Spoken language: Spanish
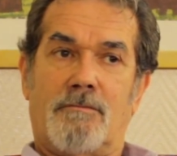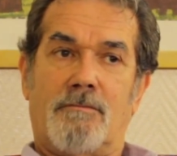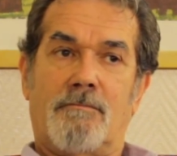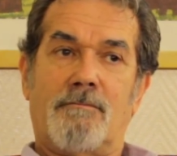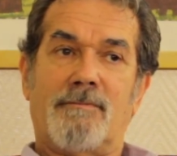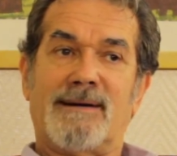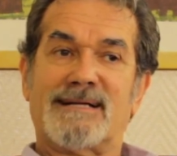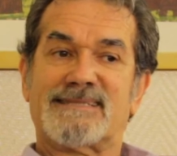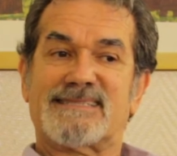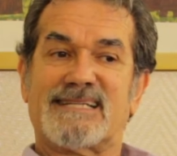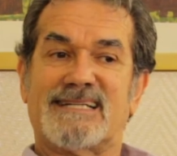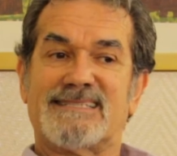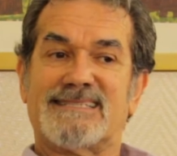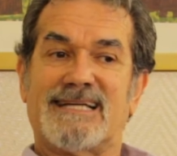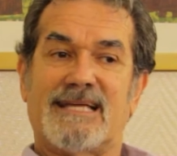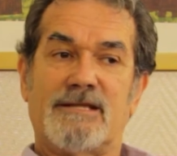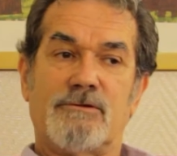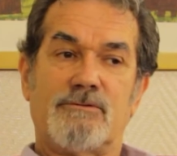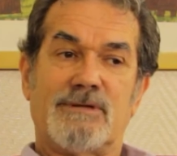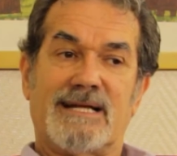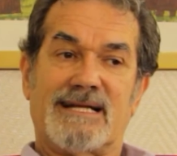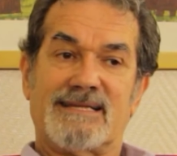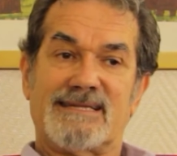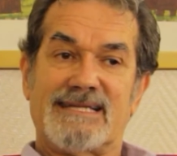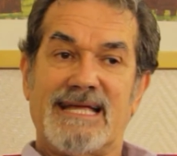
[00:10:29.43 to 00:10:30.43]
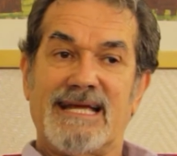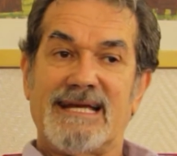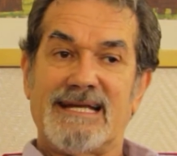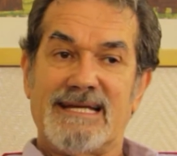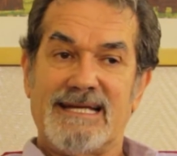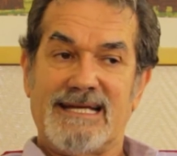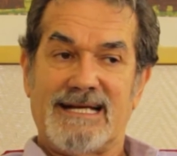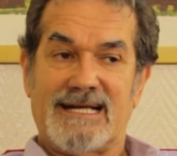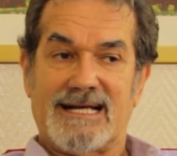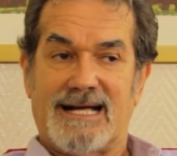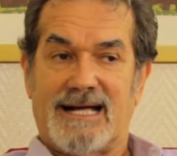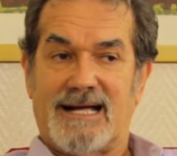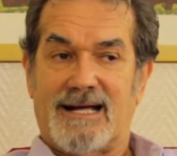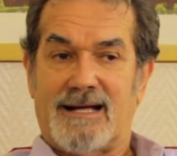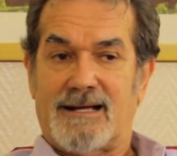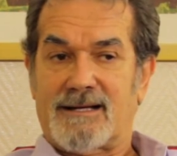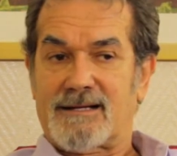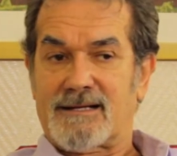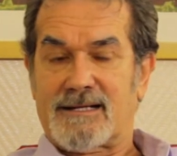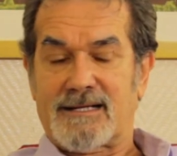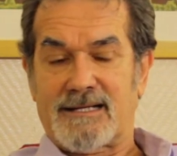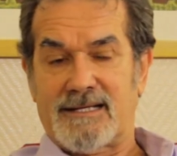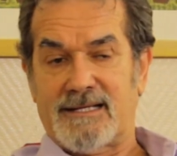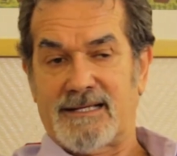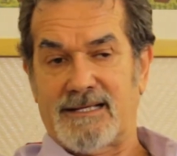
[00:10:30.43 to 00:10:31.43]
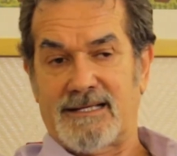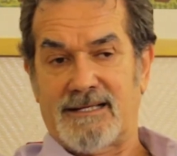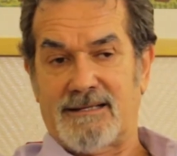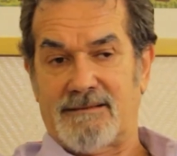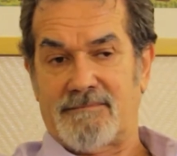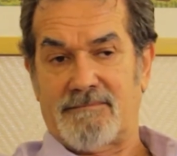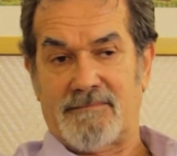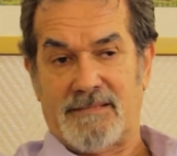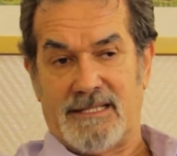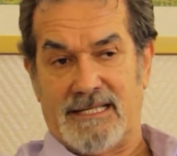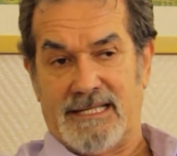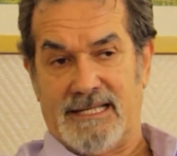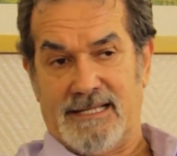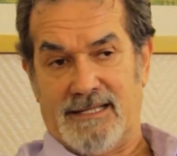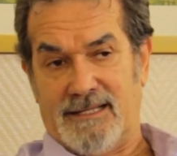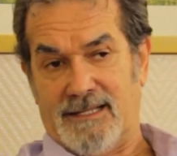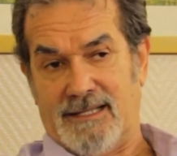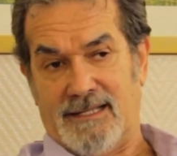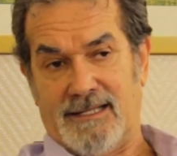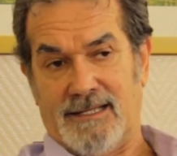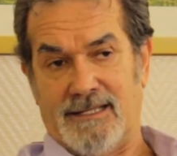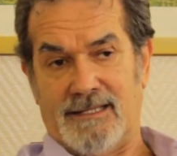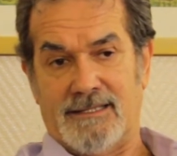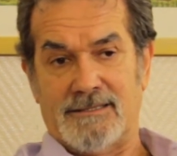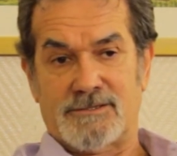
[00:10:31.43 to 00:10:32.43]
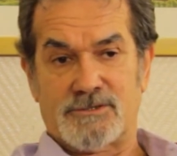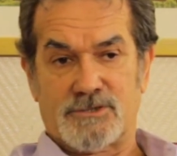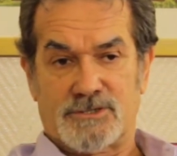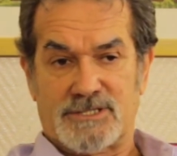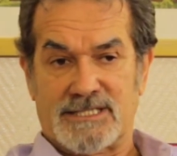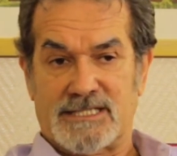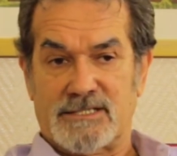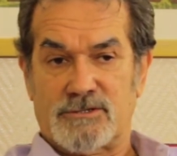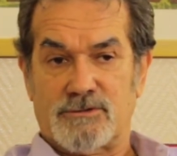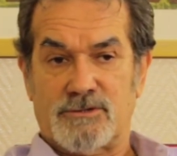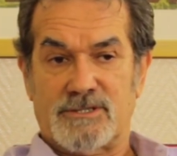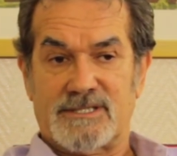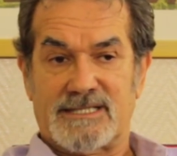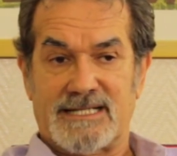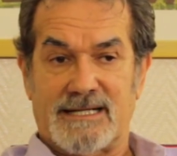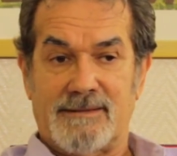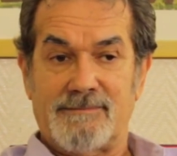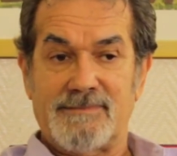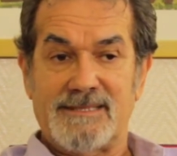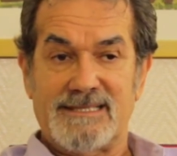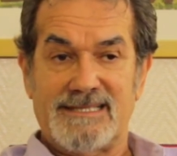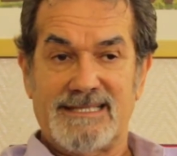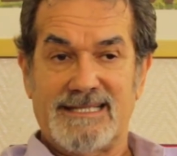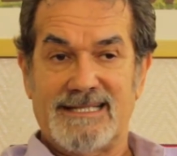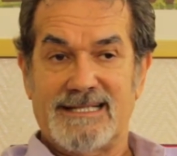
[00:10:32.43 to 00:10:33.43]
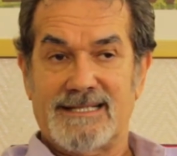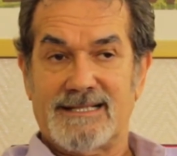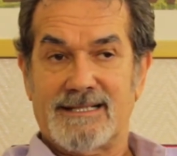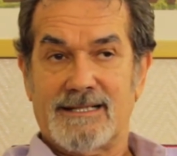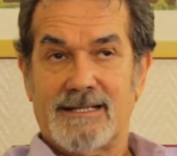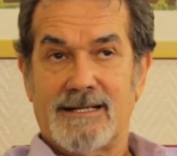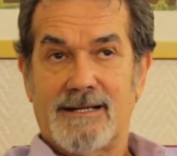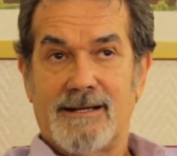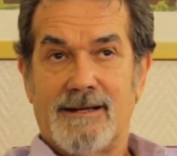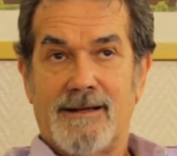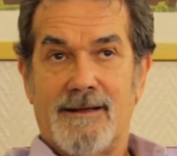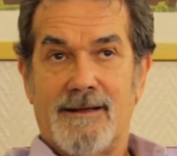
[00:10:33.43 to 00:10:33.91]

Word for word: más allá de una técnica que yo trato de transmitir,